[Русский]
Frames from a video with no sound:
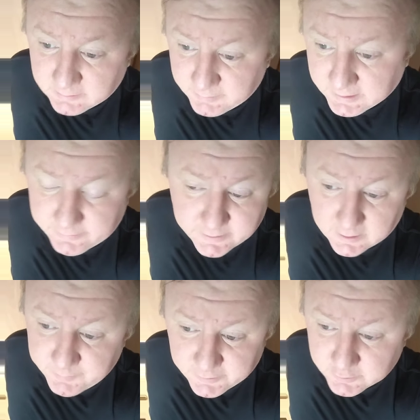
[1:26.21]
Быкова,
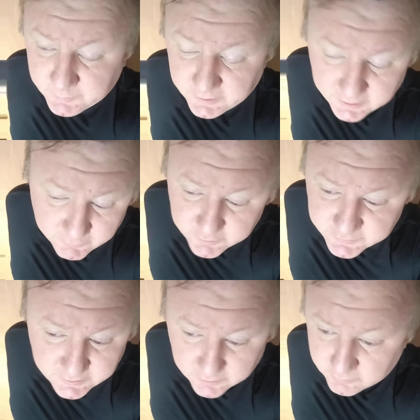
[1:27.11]
как пишут СМИ, я его не
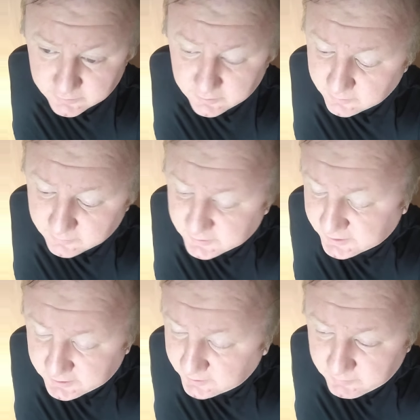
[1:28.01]
знаю. И
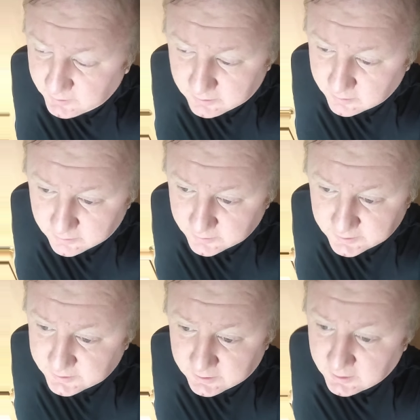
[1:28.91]
совершенно мне
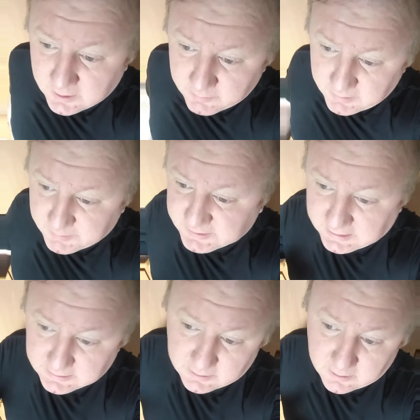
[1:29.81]
здесь мы
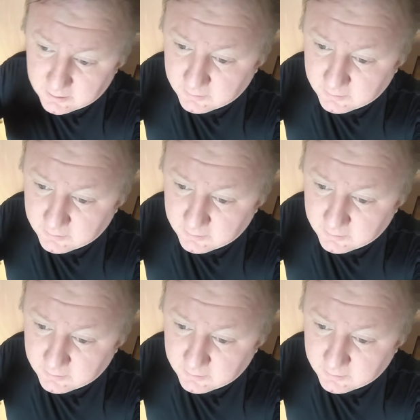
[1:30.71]
абстрактны.